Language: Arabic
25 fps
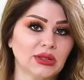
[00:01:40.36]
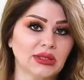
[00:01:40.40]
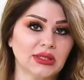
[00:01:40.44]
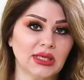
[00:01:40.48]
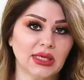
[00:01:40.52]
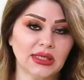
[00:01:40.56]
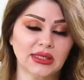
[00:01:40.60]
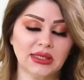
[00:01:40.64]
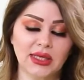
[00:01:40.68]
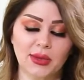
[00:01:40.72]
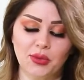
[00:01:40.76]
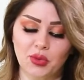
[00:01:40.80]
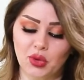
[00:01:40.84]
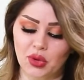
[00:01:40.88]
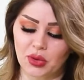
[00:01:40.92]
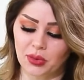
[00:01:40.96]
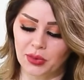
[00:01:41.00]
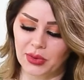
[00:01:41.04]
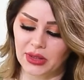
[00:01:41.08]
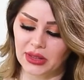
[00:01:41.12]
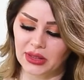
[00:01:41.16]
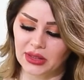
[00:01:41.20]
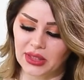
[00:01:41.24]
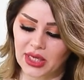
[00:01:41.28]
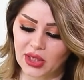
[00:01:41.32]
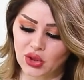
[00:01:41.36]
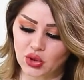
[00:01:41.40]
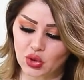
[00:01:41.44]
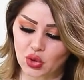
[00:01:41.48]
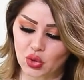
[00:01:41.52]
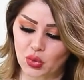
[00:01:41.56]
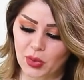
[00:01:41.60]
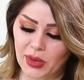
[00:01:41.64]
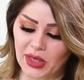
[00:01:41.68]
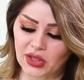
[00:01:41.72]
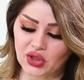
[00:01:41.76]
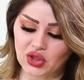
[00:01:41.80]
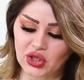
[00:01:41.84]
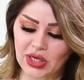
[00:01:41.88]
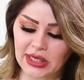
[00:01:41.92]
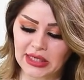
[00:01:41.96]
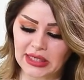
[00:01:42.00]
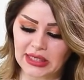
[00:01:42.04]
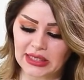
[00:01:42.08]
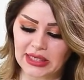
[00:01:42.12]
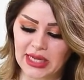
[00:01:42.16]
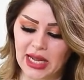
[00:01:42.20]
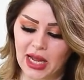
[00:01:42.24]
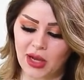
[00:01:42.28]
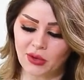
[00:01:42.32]
كنت تمر بتجربة
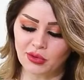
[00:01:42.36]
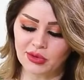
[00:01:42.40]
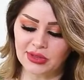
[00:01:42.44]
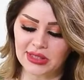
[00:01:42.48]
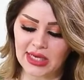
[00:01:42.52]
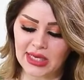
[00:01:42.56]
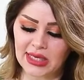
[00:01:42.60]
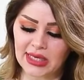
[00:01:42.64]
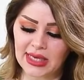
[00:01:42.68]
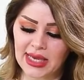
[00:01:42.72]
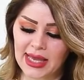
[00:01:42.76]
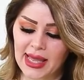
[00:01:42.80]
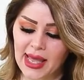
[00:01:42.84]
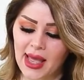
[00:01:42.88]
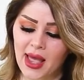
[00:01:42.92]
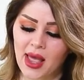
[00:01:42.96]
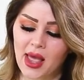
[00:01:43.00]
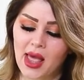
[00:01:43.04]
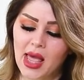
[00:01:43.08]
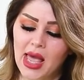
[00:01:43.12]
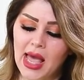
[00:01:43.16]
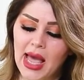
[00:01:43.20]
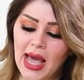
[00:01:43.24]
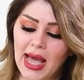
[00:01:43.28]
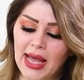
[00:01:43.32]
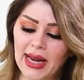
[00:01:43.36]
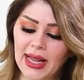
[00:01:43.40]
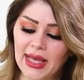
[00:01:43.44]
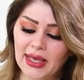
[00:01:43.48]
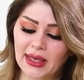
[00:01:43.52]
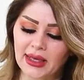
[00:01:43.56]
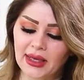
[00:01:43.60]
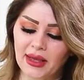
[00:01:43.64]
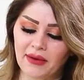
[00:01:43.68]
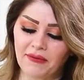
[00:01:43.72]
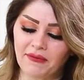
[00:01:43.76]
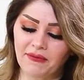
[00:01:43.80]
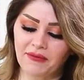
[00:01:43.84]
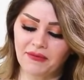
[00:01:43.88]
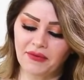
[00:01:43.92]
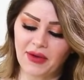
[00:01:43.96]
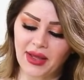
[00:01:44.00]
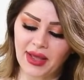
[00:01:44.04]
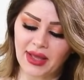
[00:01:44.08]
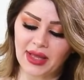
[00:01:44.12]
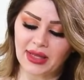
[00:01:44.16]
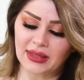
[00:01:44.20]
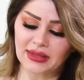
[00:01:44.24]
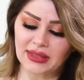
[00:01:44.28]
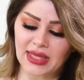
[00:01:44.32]
جيدة أو سيئة عليك
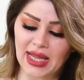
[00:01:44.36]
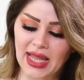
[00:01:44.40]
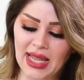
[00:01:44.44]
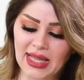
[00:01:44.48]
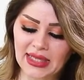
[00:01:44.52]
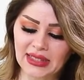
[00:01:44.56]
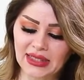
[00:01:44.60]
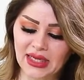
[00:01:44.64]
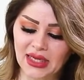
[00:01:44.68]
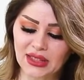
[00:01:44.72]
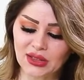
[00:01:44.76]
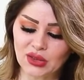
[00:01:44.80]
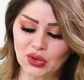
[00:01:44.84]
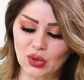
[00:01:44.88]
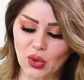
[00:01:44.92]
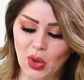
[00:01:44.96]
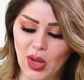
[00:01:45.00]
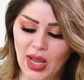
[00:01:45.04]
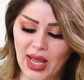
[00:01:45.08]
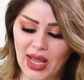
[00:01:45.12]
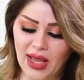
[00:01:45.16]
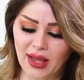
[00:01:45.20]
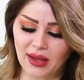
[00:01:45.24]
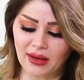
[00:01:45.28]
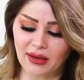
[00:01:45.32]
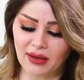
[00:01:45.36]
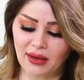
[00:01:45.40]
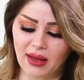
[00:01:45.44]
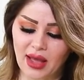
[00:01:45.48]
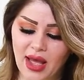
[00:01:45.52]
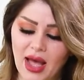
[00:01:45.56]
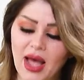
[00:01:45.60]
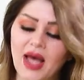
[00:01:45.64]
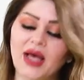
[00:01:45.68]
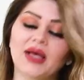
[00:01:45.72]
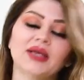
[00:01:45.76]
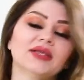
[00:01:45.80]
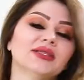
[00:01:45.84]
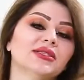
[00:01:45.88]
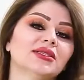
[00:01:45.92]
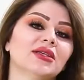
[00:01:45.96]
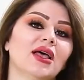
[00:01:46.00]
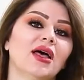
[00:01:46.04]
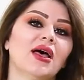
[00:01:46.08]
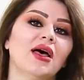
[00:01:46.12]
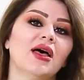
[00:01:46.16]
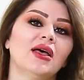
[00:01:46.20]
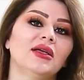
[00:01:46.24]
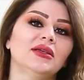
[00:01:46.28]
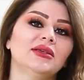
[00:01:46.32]
فقط أن تحقق
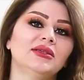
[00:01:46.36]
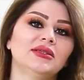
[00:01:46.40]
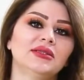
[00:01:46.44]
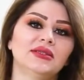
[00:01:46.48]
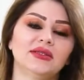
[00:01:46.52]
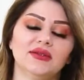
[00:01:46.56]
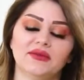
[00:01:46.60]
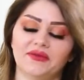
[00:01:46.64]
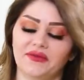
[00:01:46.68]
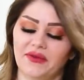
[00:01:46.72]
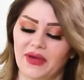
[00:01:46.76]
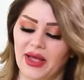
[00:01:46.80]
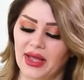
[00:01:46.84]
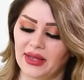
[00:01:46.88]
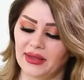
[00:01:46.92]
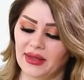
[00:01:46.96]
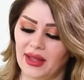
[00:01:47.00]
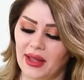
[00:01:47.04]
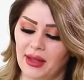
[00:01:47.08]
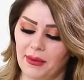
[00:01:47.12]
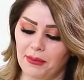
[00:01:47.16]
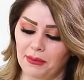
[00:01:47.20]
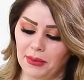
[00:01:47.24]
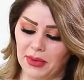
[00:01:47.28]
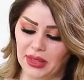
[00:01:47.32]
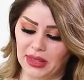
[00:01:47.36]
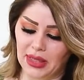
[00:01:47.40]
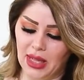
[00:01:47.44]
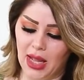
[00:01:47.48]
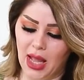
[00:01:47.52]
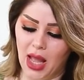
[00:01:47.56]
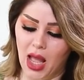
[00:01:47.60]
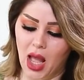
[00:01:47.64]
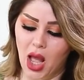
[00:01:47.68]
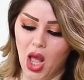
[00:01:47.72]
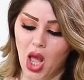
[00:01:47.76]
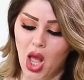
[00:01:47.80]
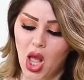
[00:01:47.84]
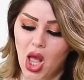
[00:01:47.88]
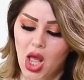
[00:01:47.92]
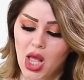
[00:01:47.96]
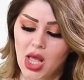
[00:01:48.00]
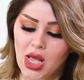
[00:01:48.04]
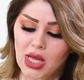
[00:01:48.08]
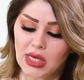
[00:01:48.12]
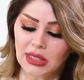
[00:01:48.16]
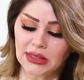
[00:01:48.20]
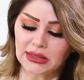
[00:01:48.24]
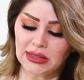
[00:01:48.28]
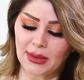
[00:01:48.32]
أقصى استفادة منها
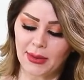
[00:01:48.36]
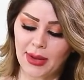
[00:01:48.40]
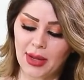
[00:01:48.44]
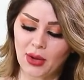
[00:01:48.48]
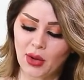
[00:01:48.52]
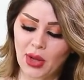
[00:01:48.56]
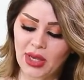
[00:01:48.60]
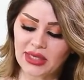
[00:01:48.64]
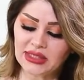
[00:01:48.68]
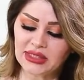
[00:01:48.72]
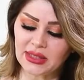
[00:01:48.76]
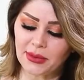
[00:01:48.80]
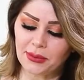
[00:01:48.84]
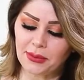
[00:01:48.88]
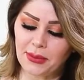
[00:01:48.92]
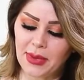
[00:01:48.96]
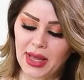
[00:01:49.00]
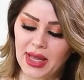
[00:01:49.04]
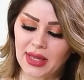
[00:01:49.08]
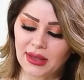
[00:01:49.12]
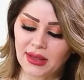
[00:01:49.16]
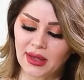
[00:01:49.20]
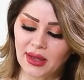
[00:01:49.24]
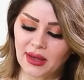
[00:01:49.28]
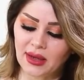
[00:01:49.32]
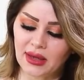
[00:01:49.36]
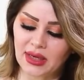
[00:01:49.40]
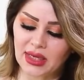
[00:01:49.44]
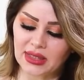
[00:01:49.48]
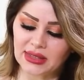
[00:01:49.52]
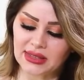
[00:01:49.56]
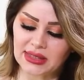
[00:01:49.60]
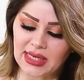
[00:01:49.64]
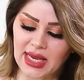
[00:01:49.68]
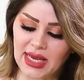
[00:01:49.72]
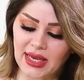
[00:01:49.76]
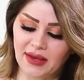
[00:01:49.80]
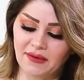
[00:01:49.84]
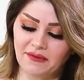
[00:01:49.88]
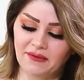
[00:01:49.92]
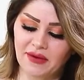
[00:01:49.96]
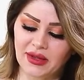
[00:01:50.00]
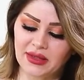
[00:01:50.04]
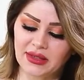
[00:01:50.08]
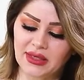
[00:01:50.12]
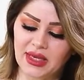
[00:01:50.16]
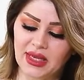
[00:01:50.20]
طبعا حسب ما نقلت صحيفة